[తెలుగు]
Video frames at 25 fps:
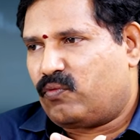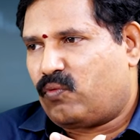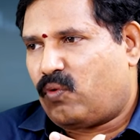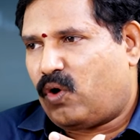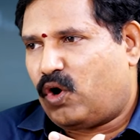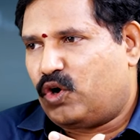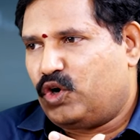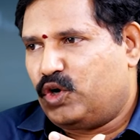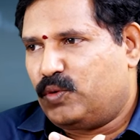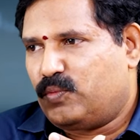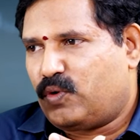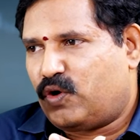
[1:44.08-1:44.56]

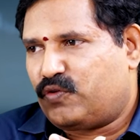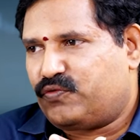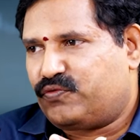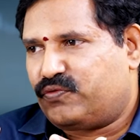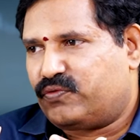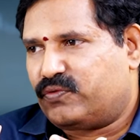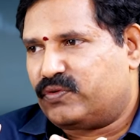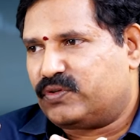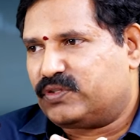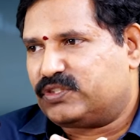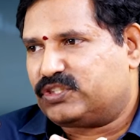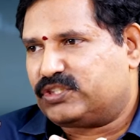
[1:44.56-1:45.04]
వాల్యూమ్ ఆఫ్
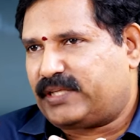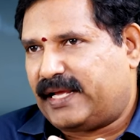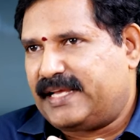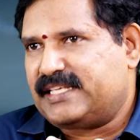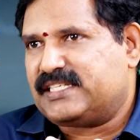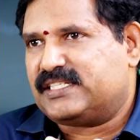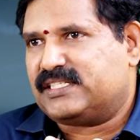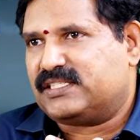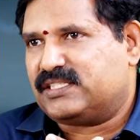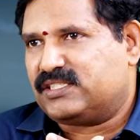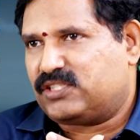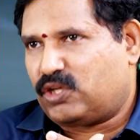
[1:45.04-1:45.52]

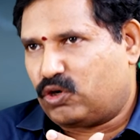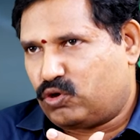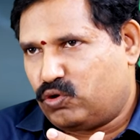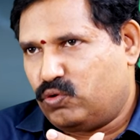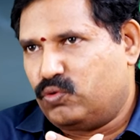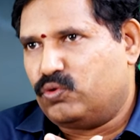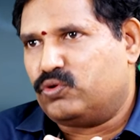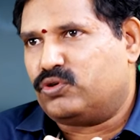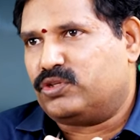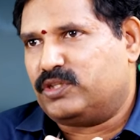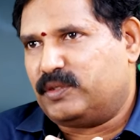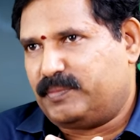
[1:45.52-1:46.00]
సైజ్
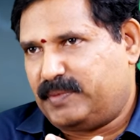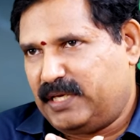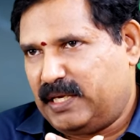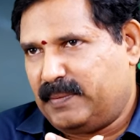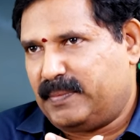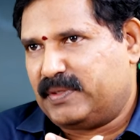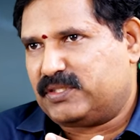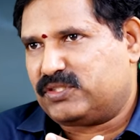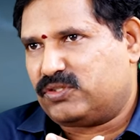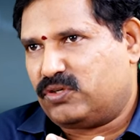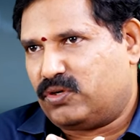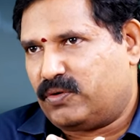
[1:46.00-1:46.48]
తక్కువ ఉంటుంది
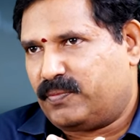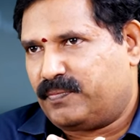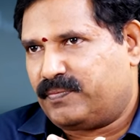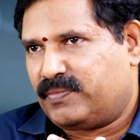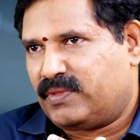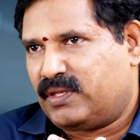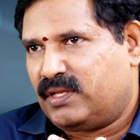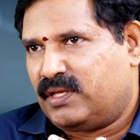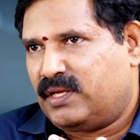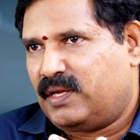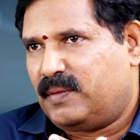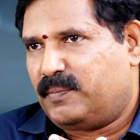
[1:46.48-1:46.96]
పిఎంఎస్లో
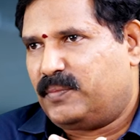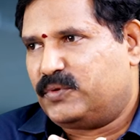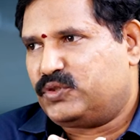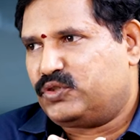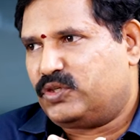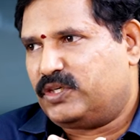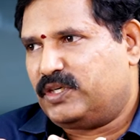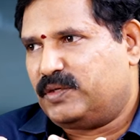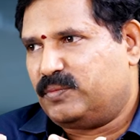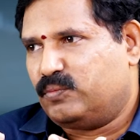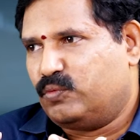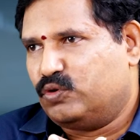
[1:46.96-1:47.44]

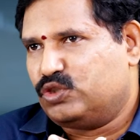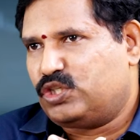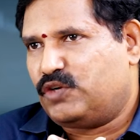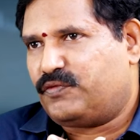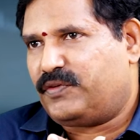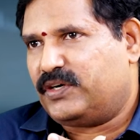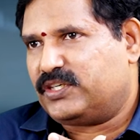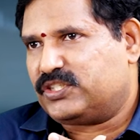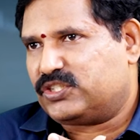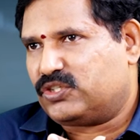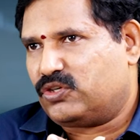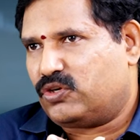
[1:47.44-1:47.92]
చూడండి మ్యూచువల్
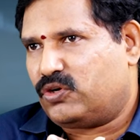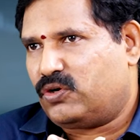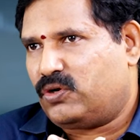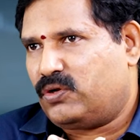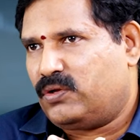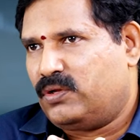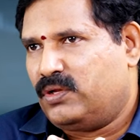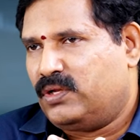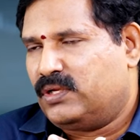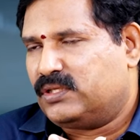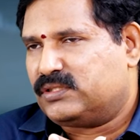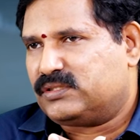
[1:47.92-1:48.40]
ఫండ్స్లో
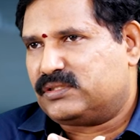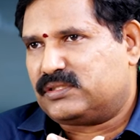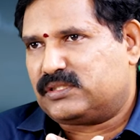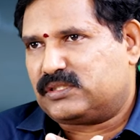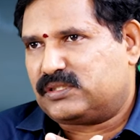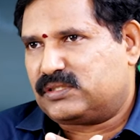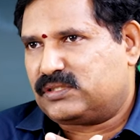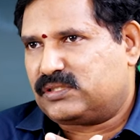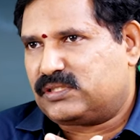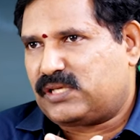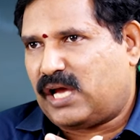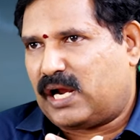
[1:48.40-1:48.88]

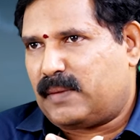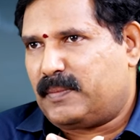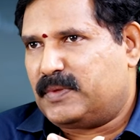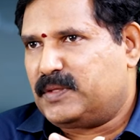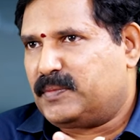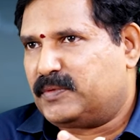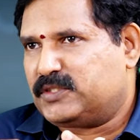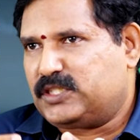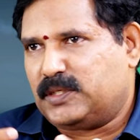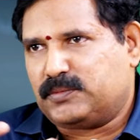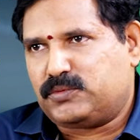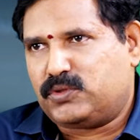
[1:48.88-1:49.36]
చాలామంది
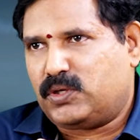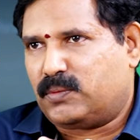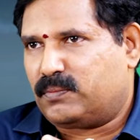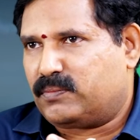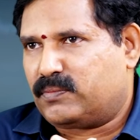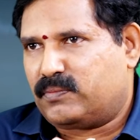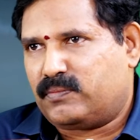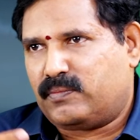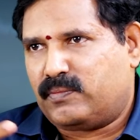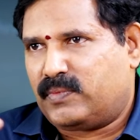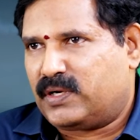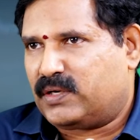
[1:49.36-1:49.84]
మనం చెప్తాం
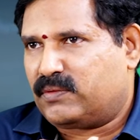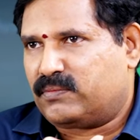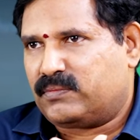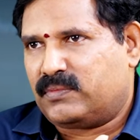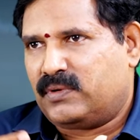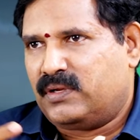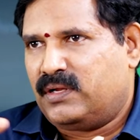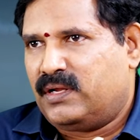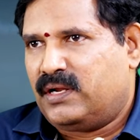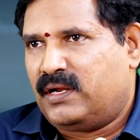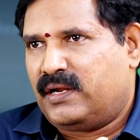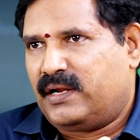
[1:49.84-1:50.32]
మనం
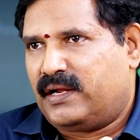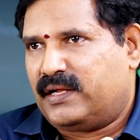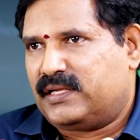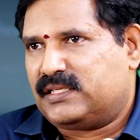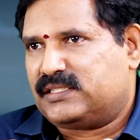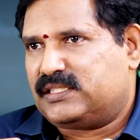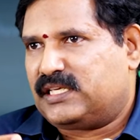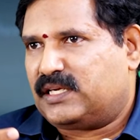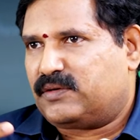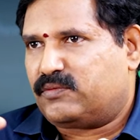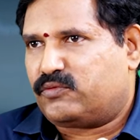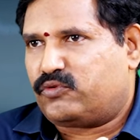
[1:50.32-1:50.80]

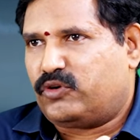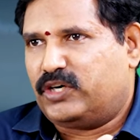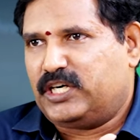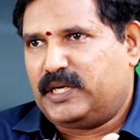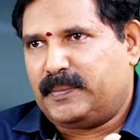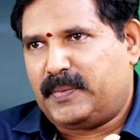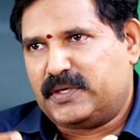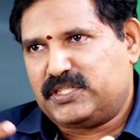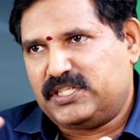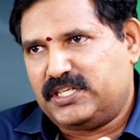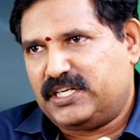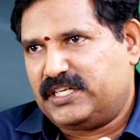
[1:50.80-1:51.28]
సార్
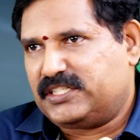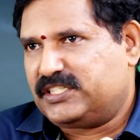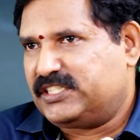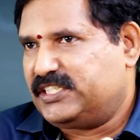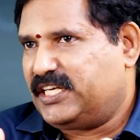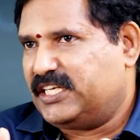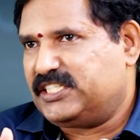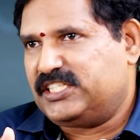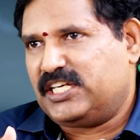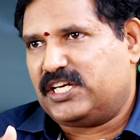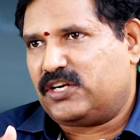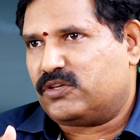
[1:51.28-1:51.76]
ట్వంటీ పర్సెంట్
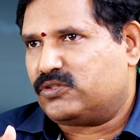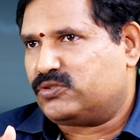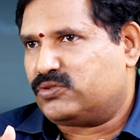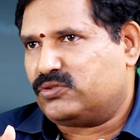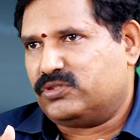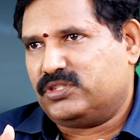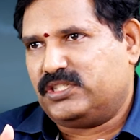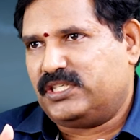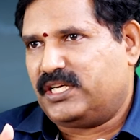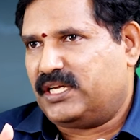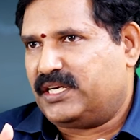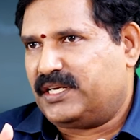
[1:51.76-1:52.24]
సిఏజిఆర్
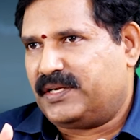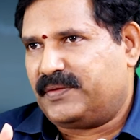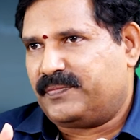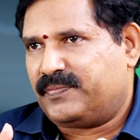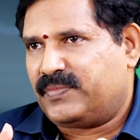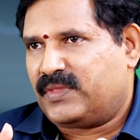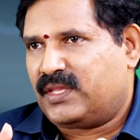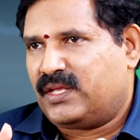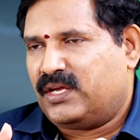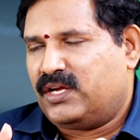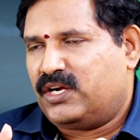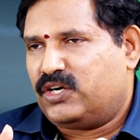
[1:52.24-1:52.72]
వస్తుంది అని
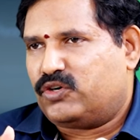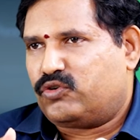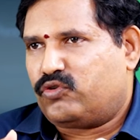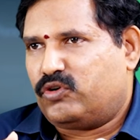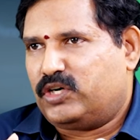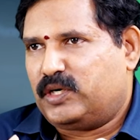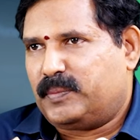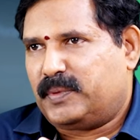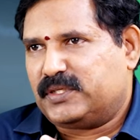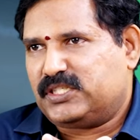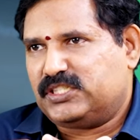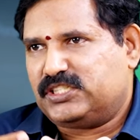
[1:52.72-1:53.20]

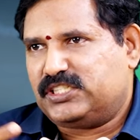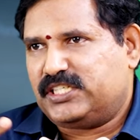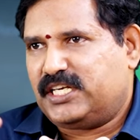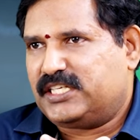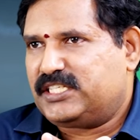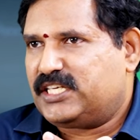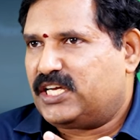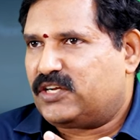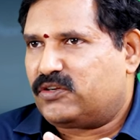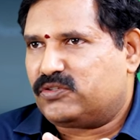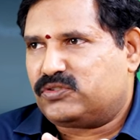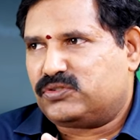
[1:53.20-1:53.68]
ట్వంటీ పర్సెంట్
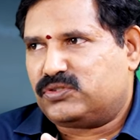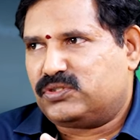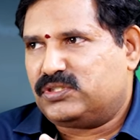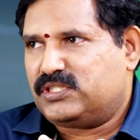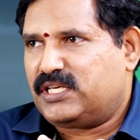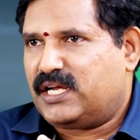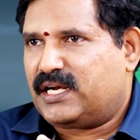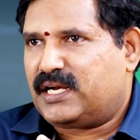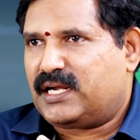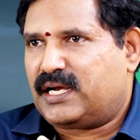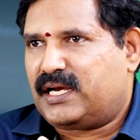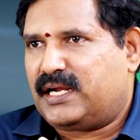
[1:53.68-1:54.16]
సిఏజిఆర్
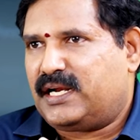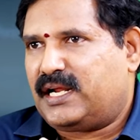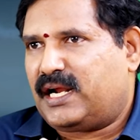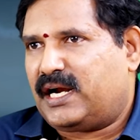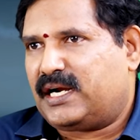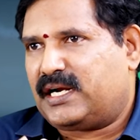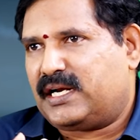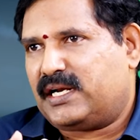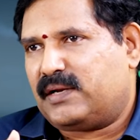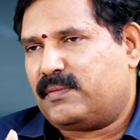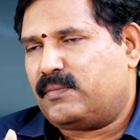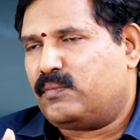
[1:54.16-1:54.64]
వస్తుంది అనగానే
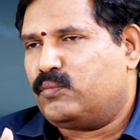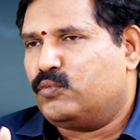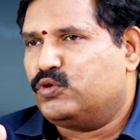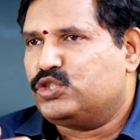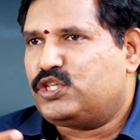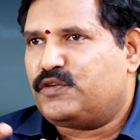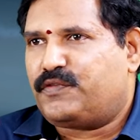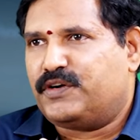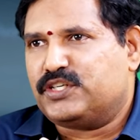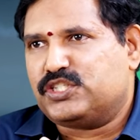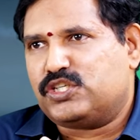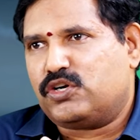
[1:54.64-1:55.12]

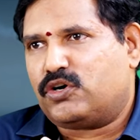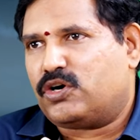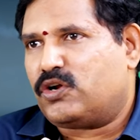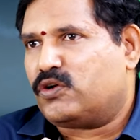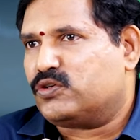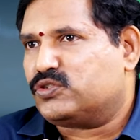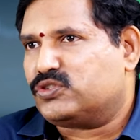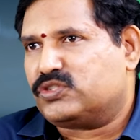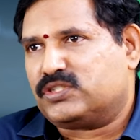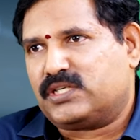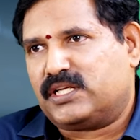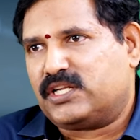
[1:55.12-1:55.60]
మ్యూచువల్ ఫండ్స్లో కూడా
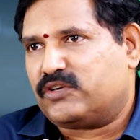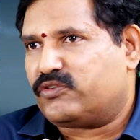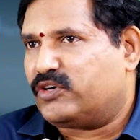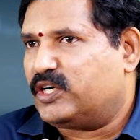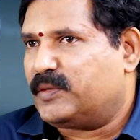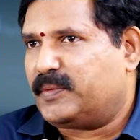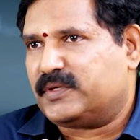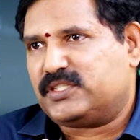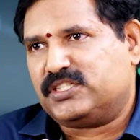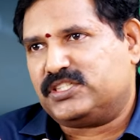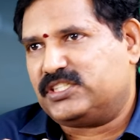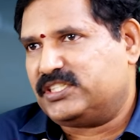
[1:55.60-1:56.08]
వస్తుంది కదా
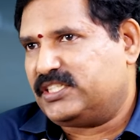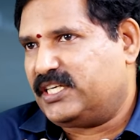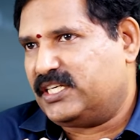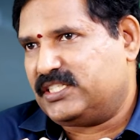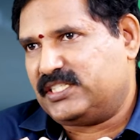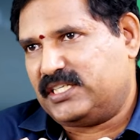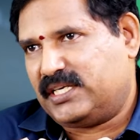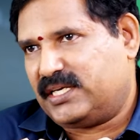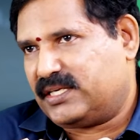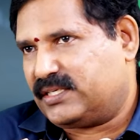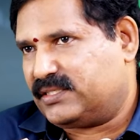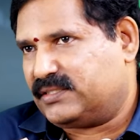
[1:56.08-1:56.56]
ట్వంటీ పర్సెంట్
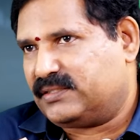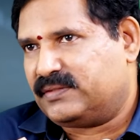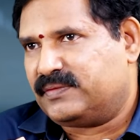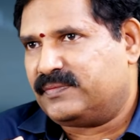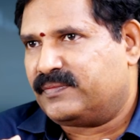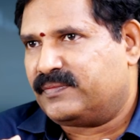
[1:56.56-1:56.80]
సిఏజిఆర్